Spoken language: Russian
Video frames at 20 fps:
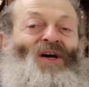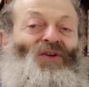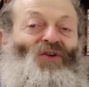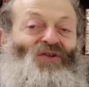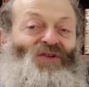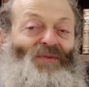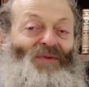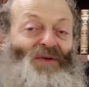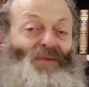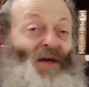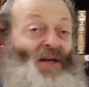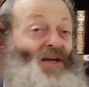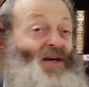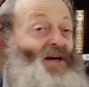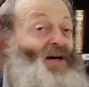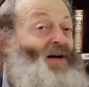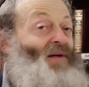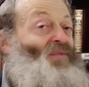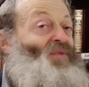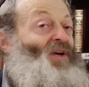Но тем не
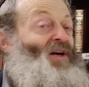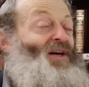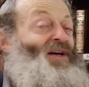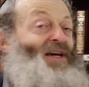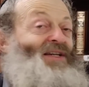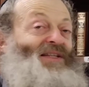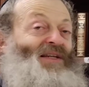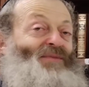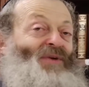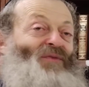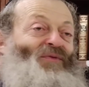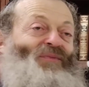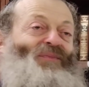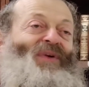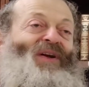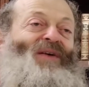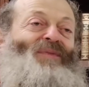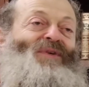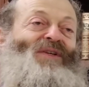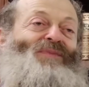менее, если мы
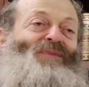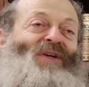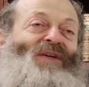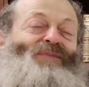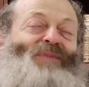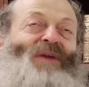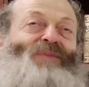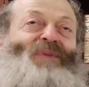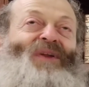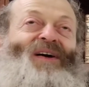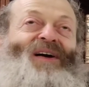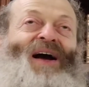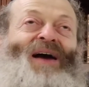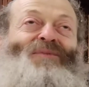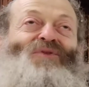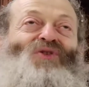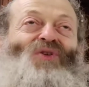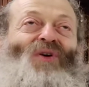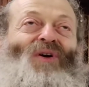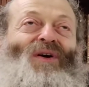
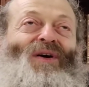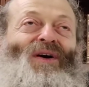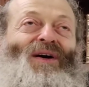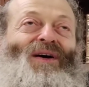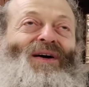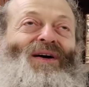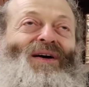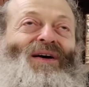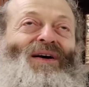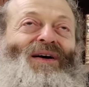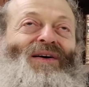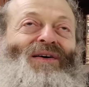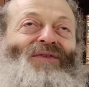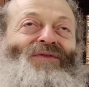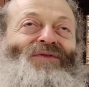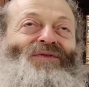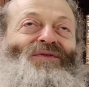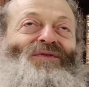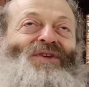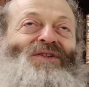предполагаем,
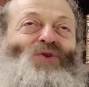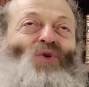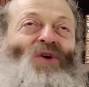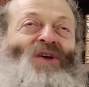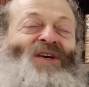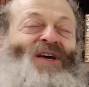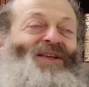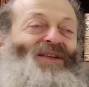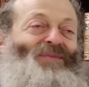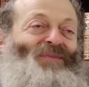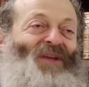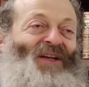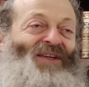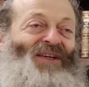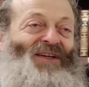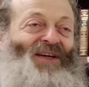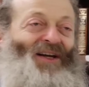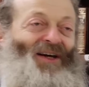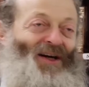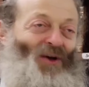что в истории нет
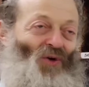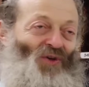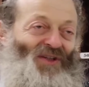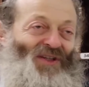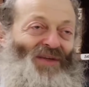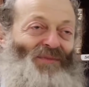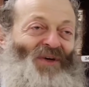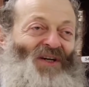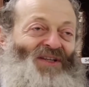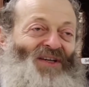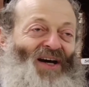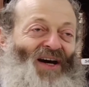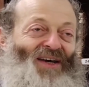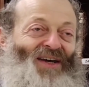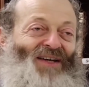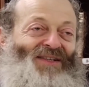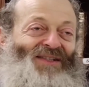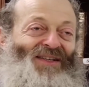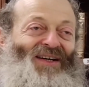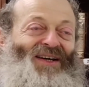плохих или хороших событий, а
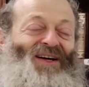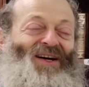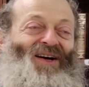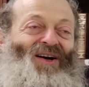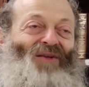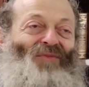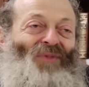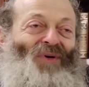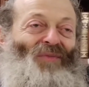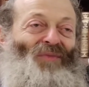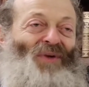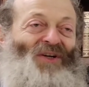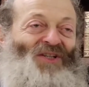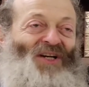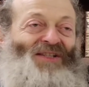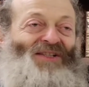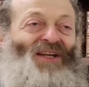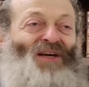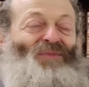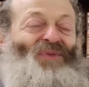есть
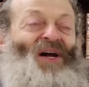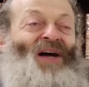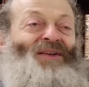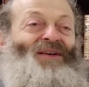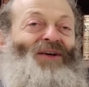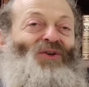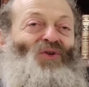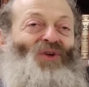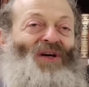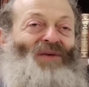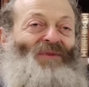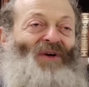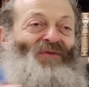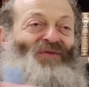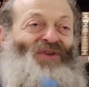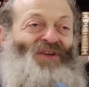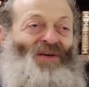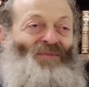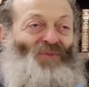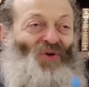божественный план, который мы
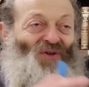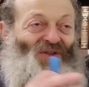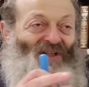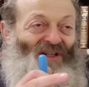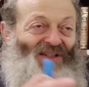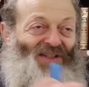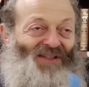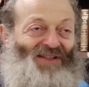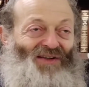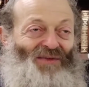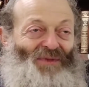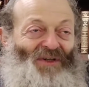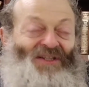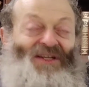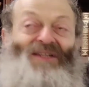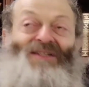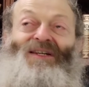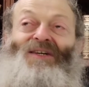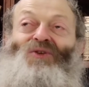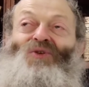видим просто с своей
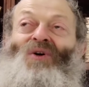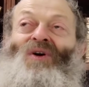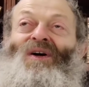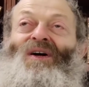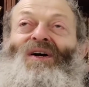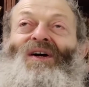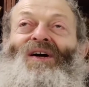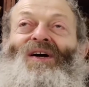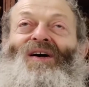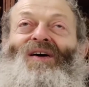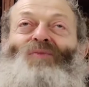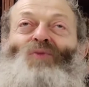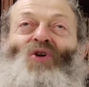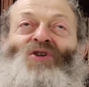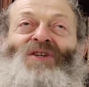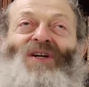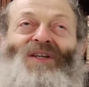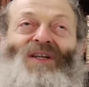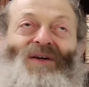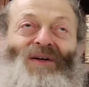позиции, то
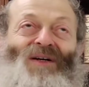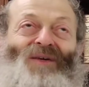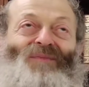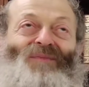можно